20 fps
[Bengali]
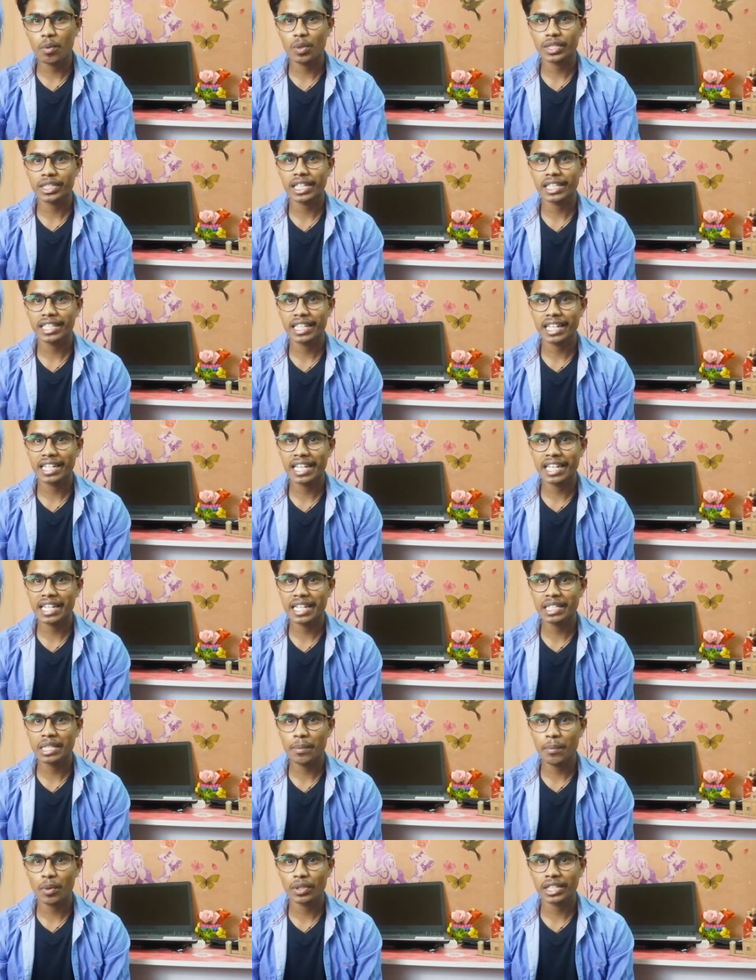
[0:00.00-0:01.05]
পোস্টার দেখলেই
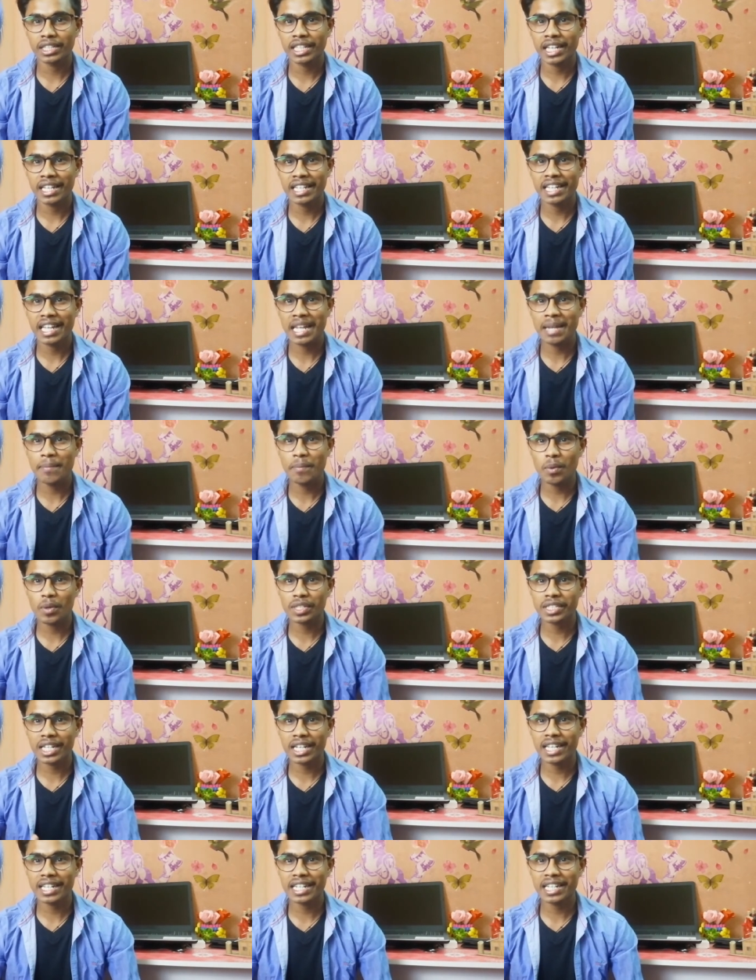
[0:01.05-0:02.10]
কিন্তু বোঝা যায় এই
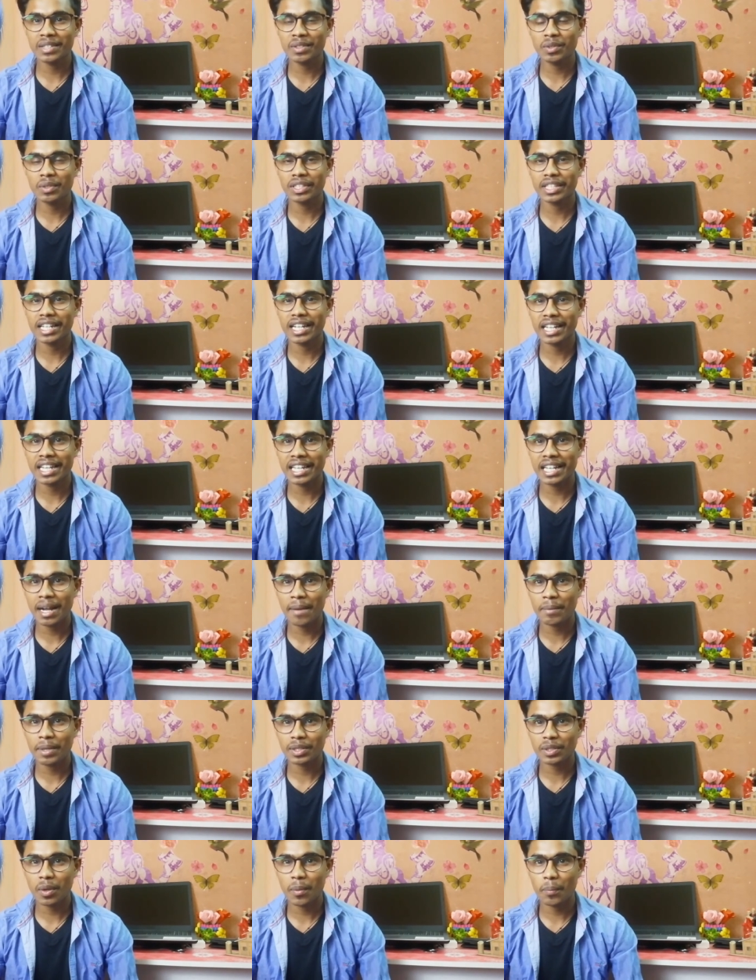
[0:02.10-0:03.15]
পোস্টারে কিন্তু দেখলেই
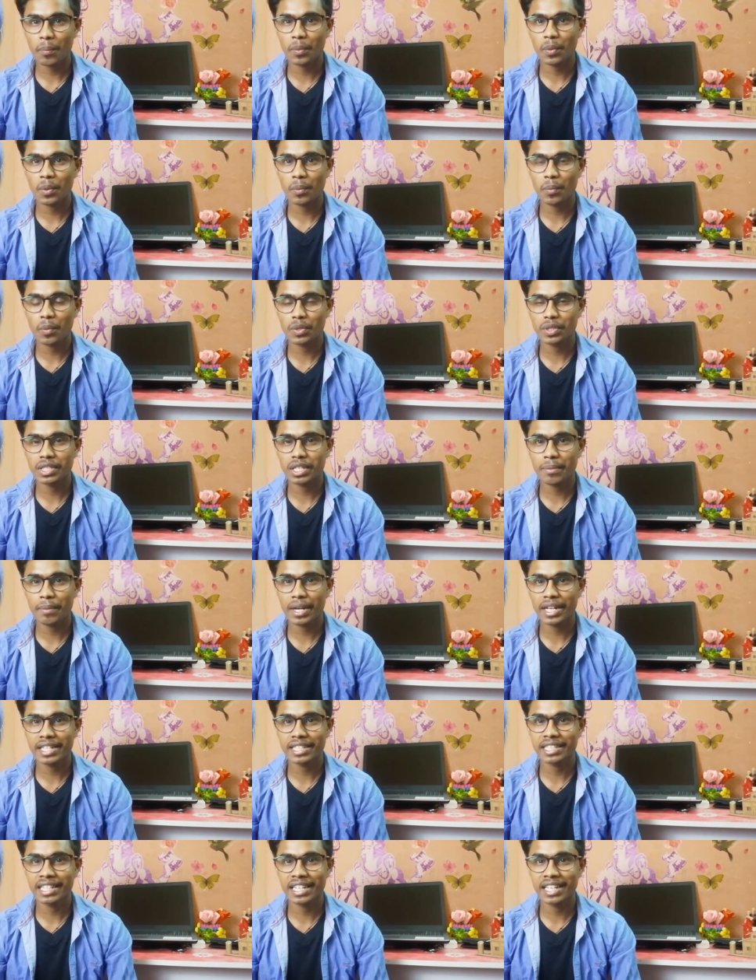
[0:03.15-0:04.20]
আমরা সম্পূর্ণ বুঝতে
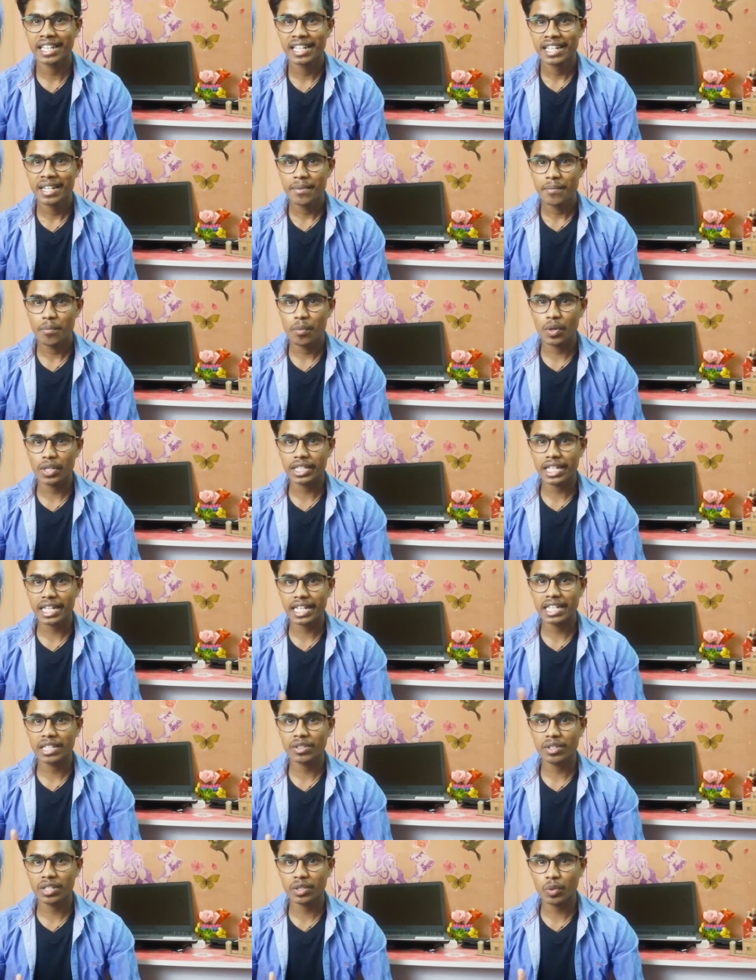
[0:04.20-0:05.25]
পারি যে বইটা
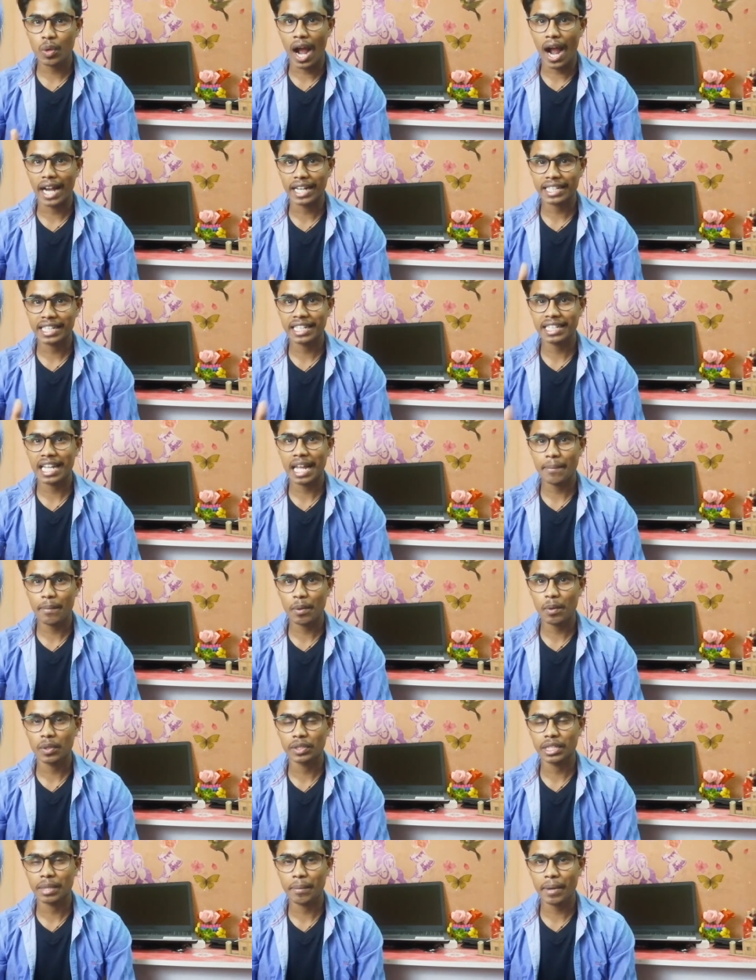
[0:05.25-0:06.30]
কিন্তু একটু হাটকে
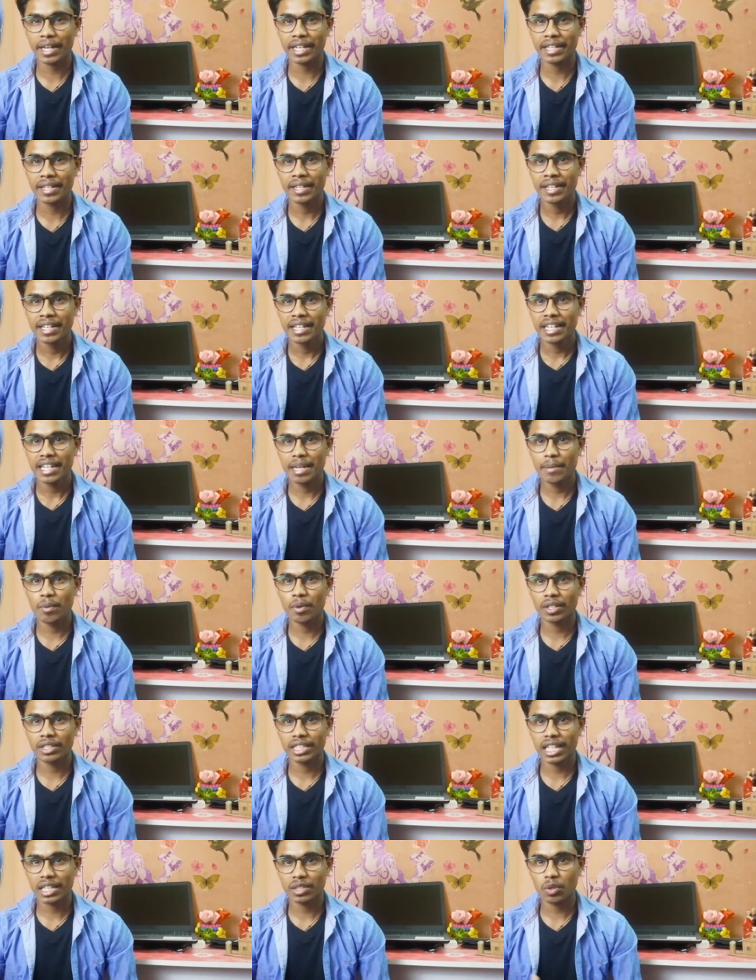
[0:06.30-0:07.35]
টাইপের হতে পারে এবং
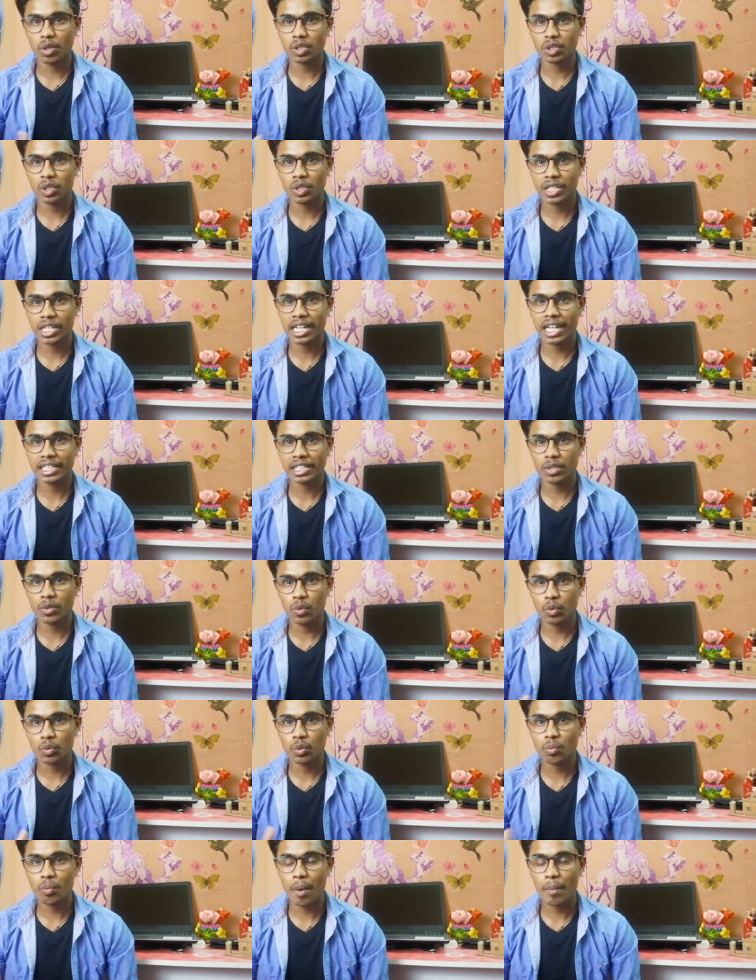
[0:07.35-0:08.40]
তার দর্শকদের কাছে
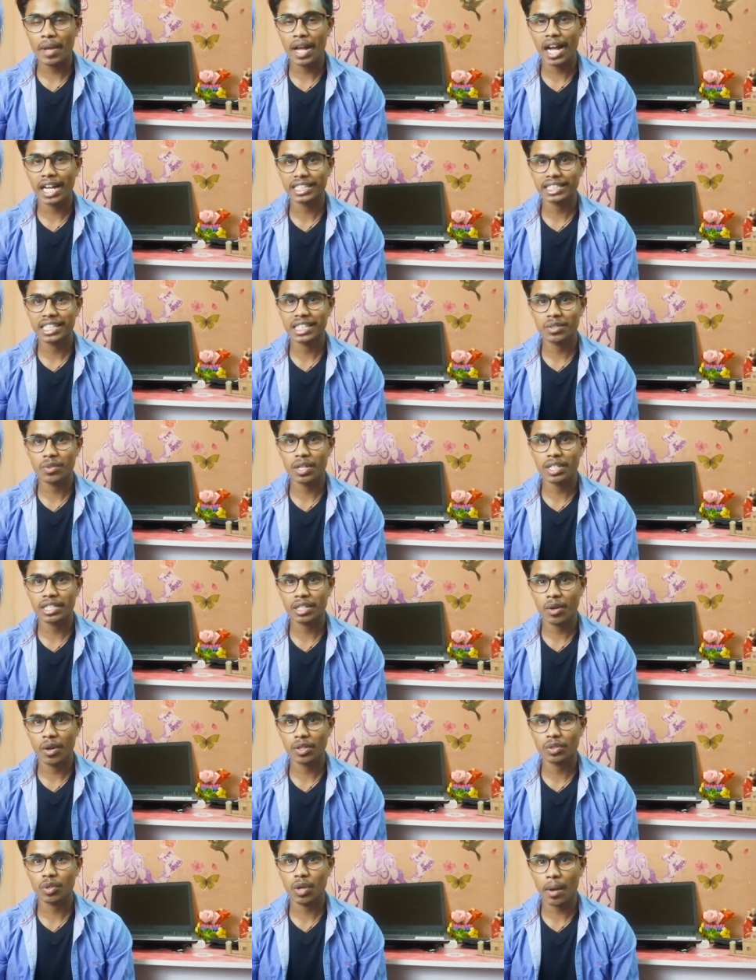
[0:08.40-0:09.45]
নতুনভাবে আসতে চলেছে
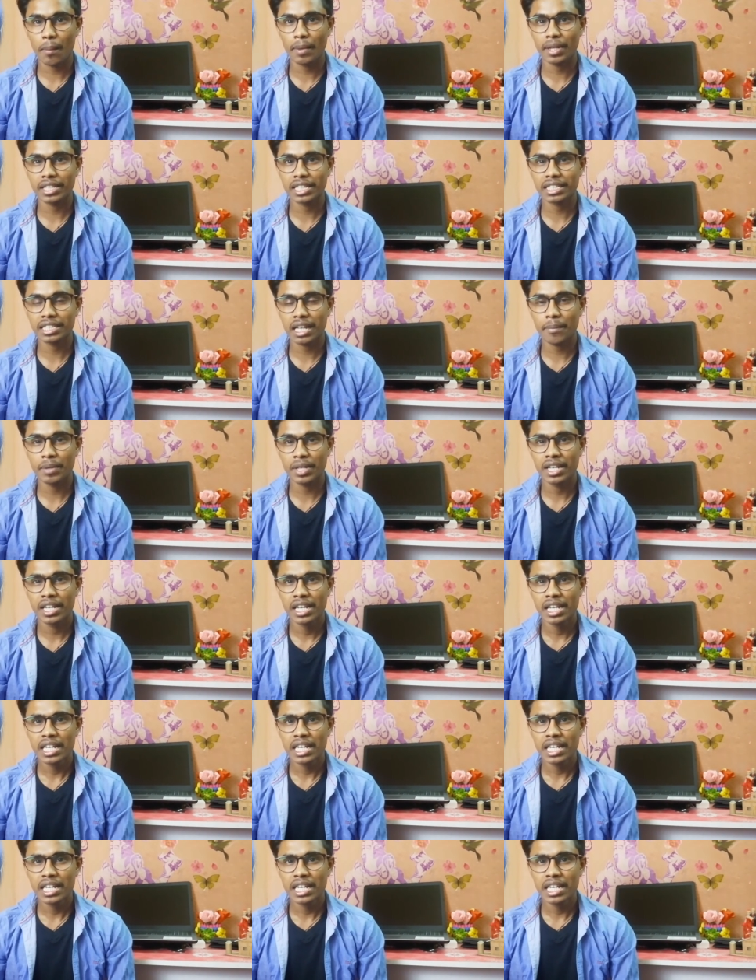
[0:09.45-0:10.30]
হয়তো আপনাদের সামনে